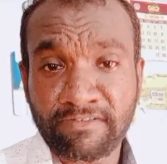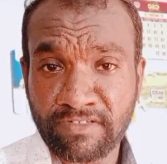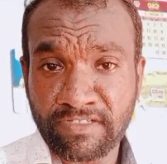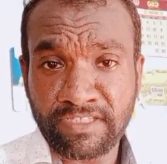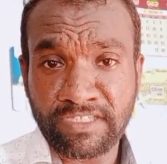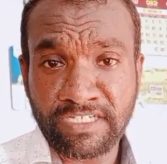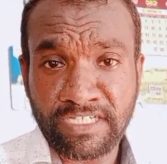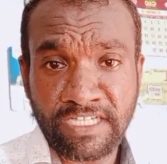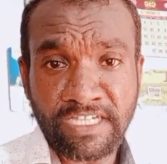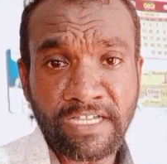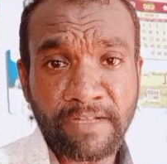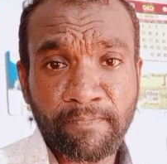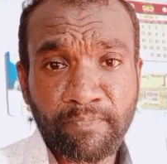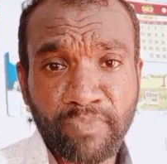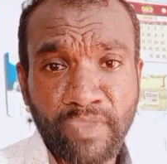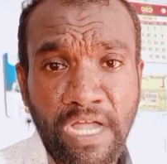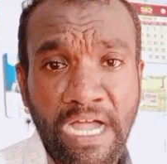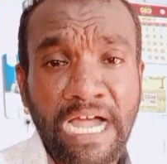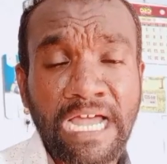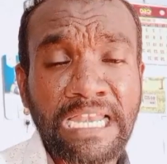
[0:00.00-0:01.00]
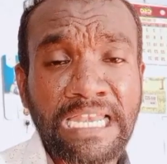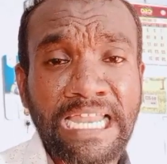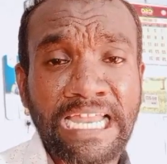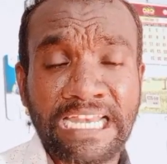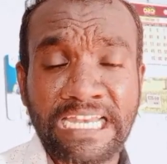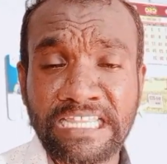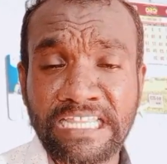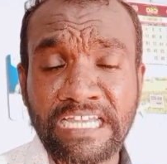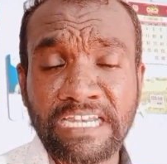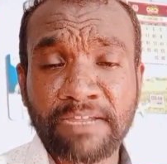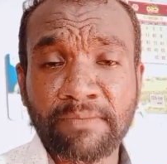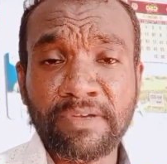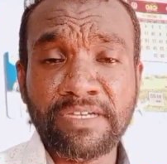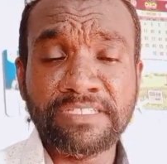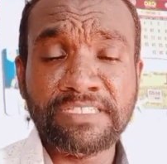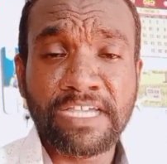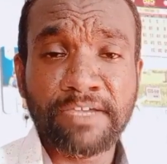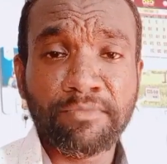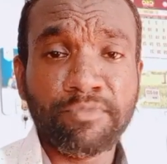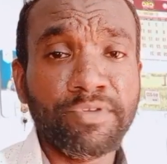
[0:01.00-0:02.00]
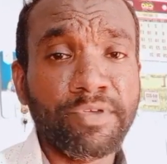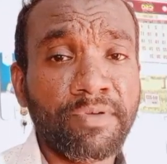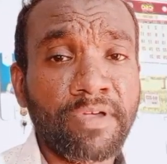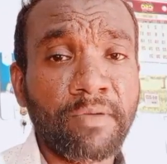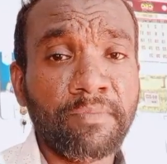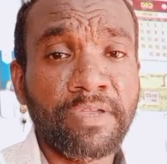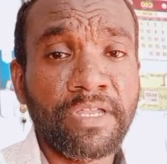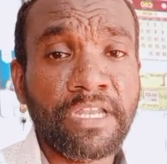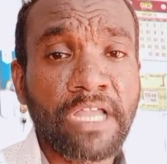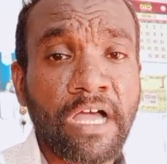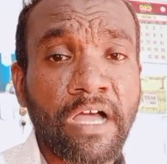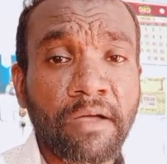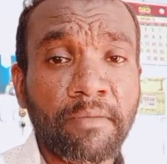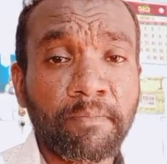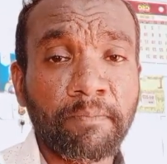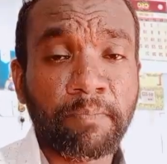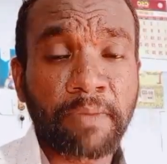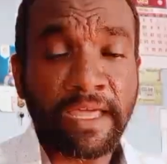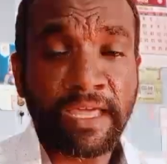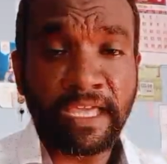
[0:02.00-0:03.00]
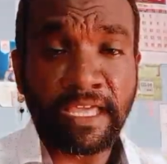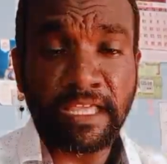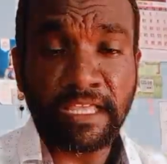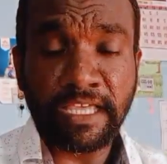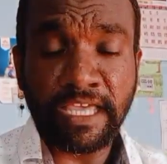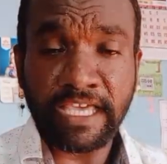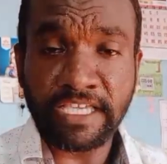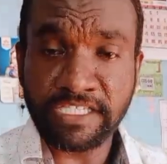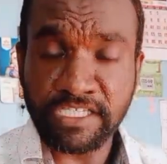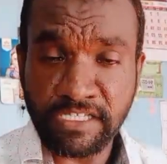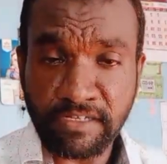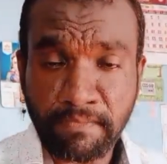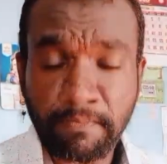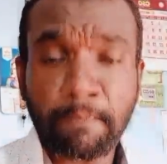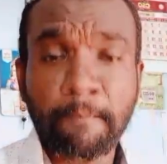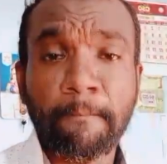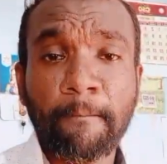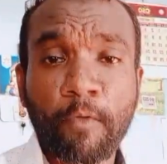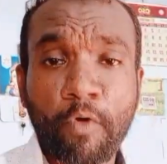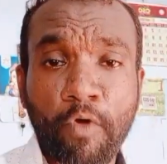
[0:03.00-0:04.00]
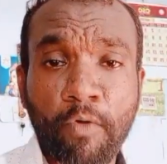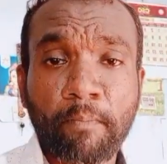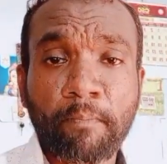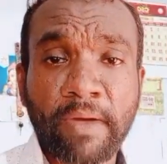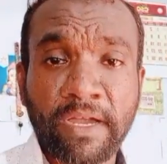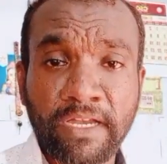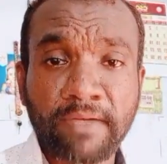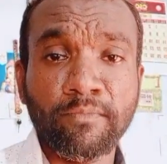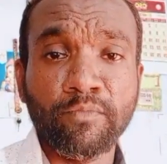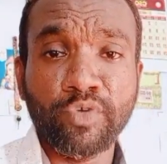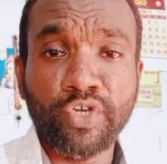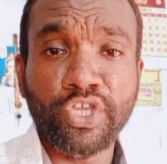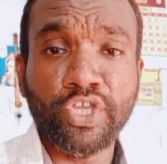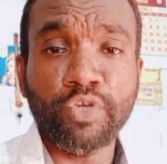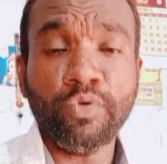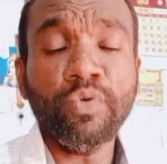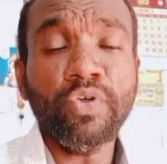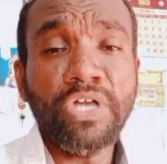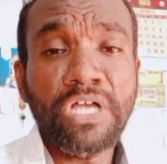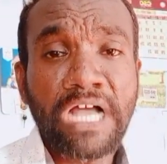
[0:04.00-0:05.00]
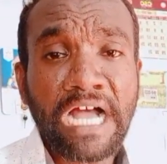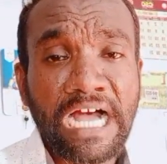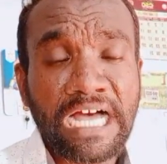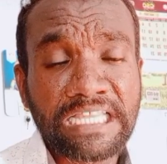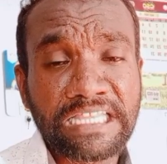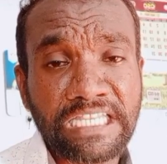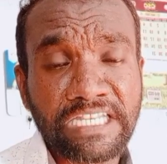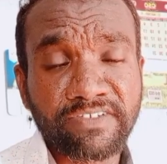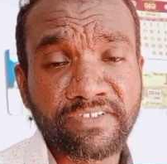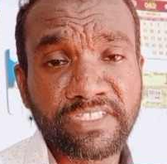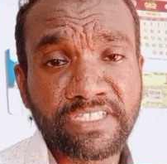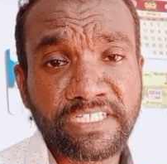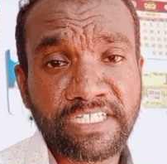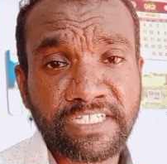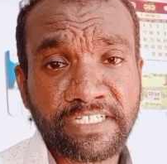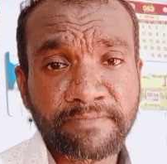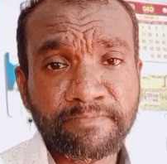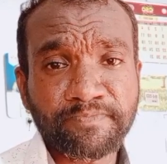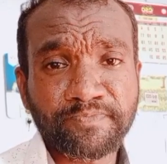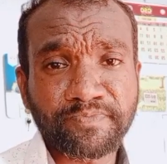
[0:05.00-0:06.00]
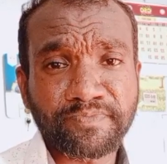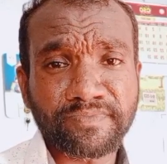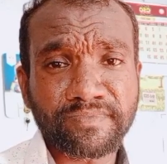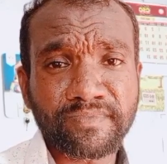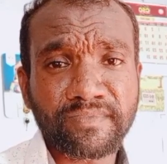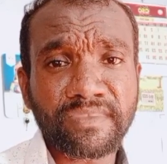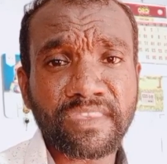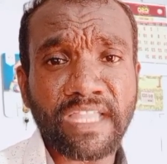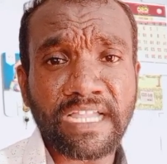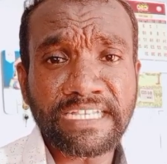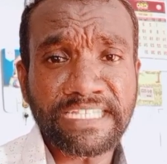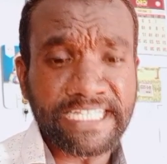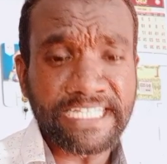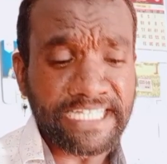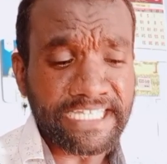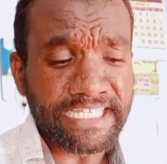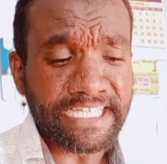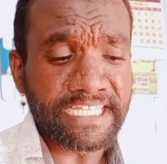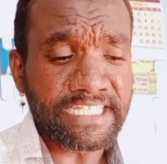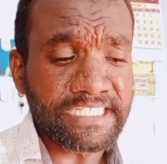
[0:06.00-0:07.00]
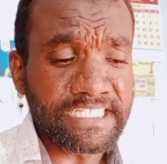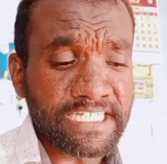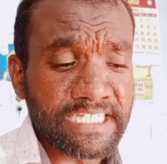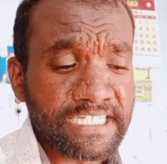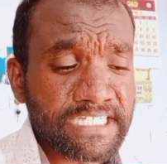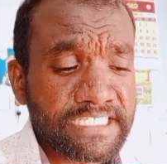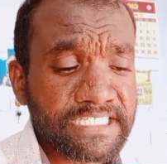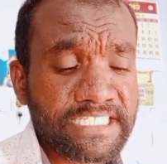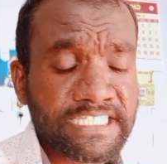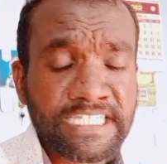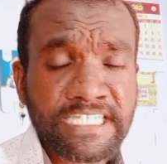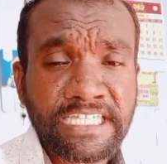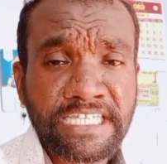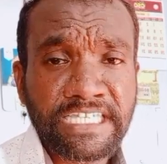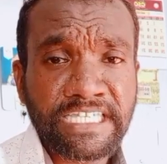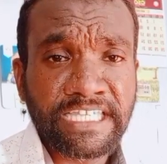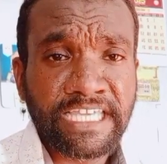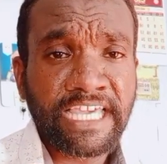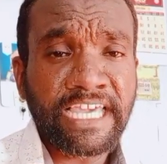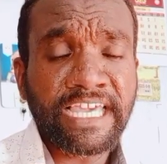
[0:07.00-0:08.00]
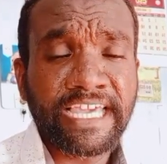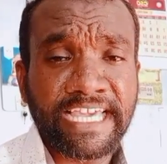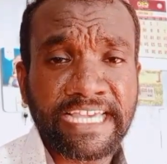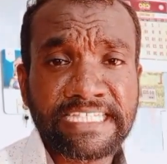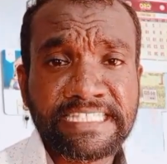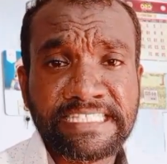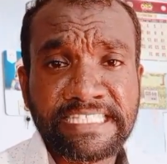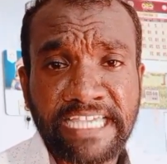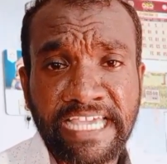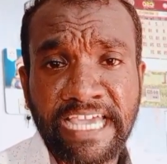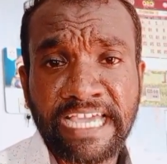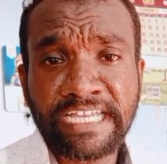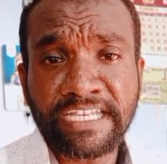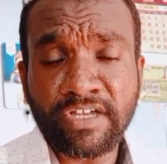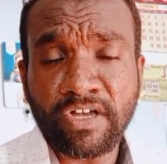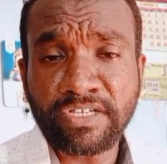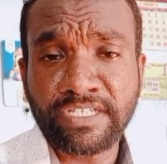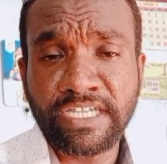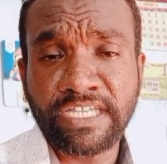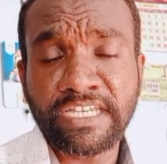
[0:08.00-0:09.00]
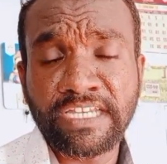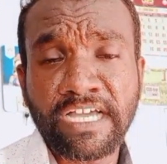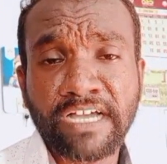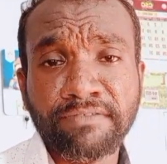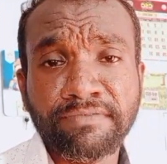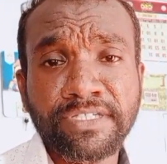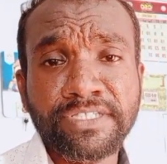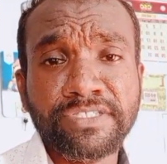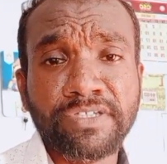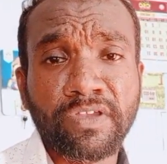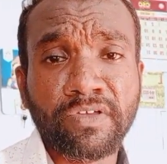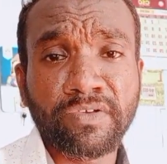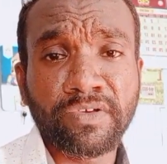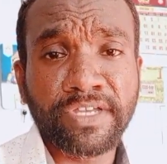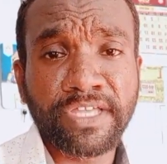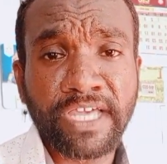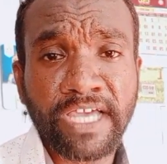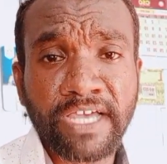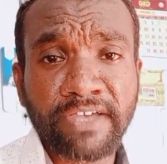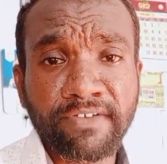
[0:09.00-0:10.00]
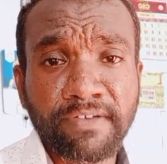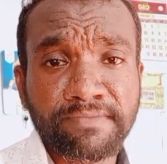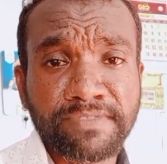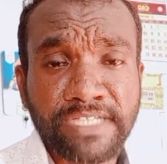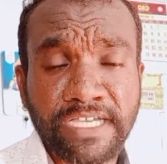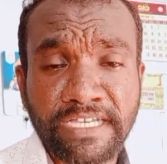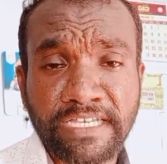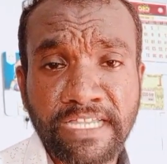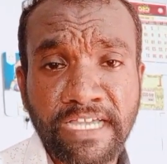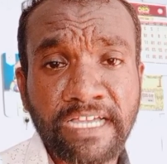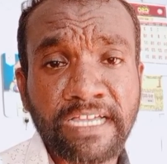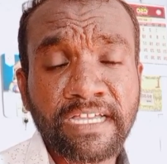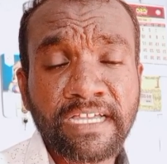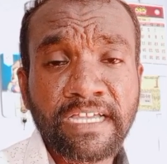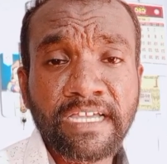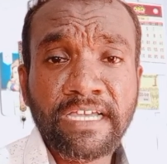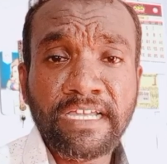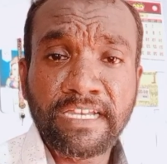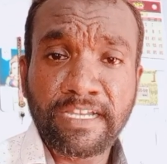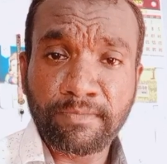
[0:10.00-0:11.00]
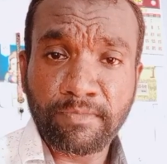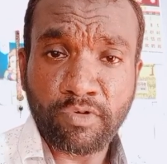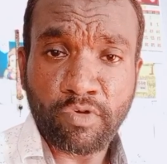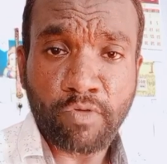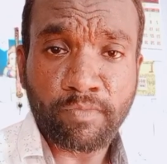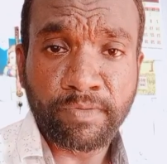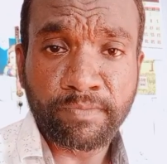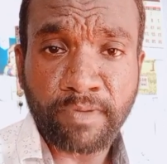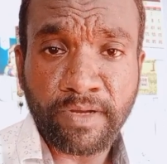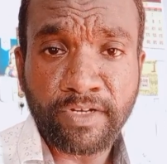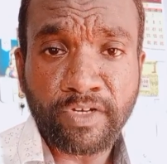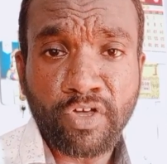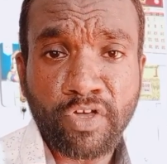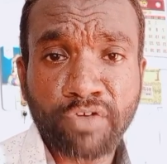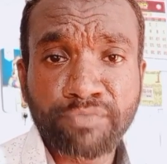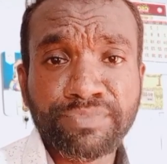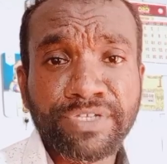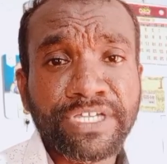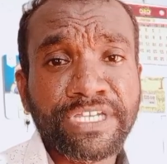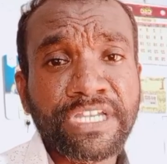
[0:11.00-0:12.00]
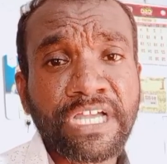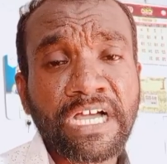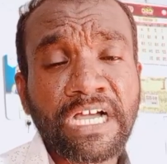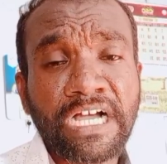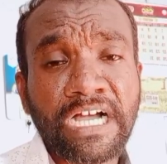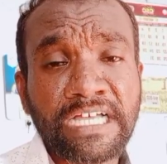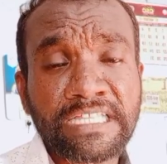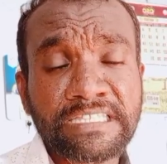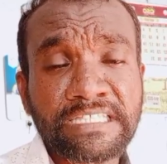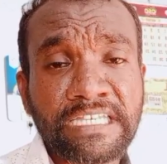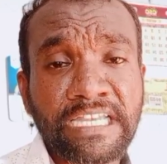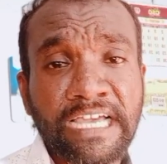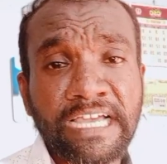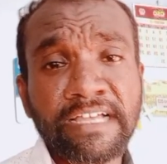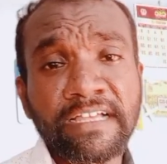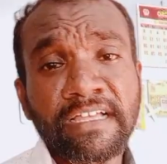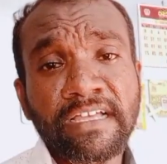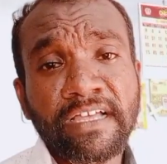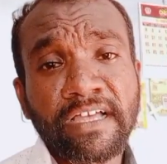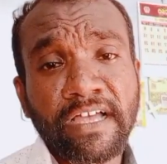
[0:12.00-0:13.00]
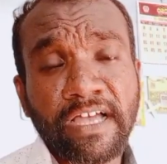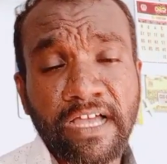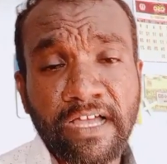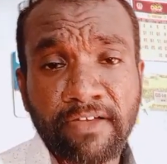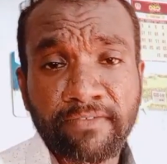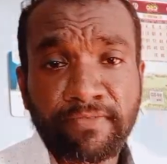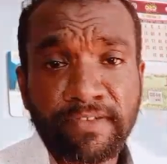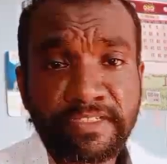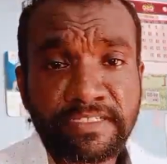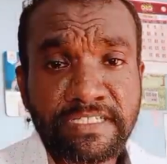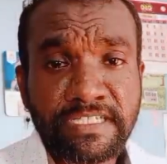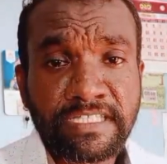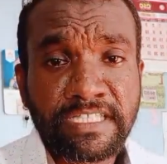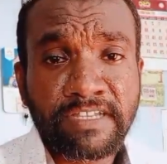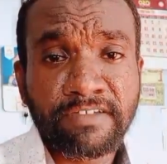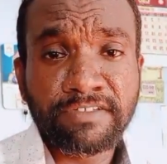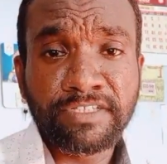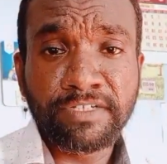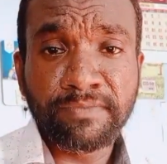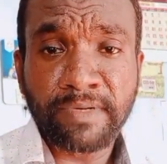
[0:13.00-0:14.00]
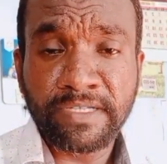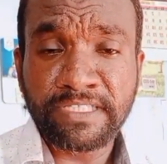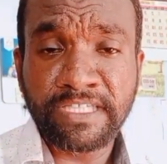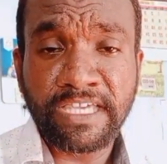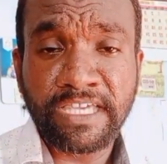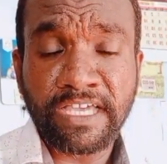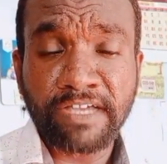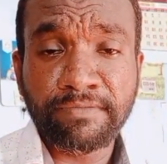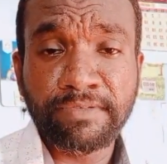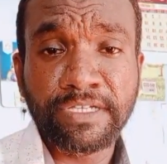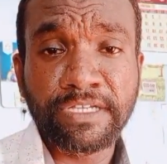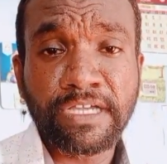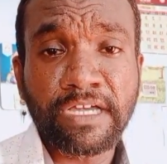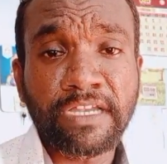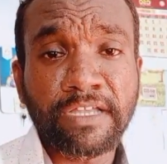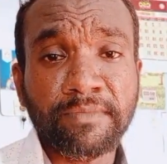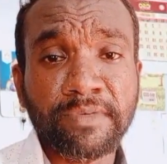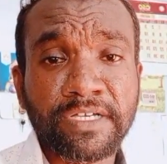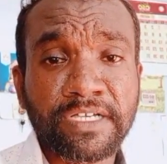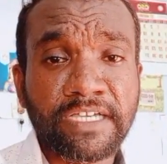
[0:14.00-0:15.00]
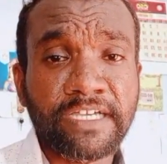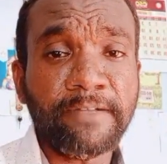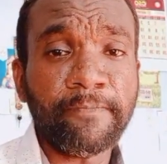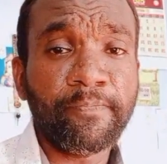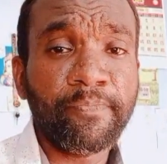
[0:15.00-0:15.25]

வந்துட்டு ஆன்லைனில் தான் நம்ம என்ன செய்ய முடியும் அப்படின்னா அப்ளிகேஷன் பண்ண முடியும் அதில் வந்துட்டு டிஎன்ஜிஏஎஸ்ஏ டாட் இன் அப்படின்னு சொல்லக்கூடிய வெப்சைட்டை நம்ம ஓப்பன் பண்ணோம் அப்படின்னா அதில் ஃபஸ்ட் இதில் வந்துட்டு பார்த்தீங்க அப்படின்னா நமக்கு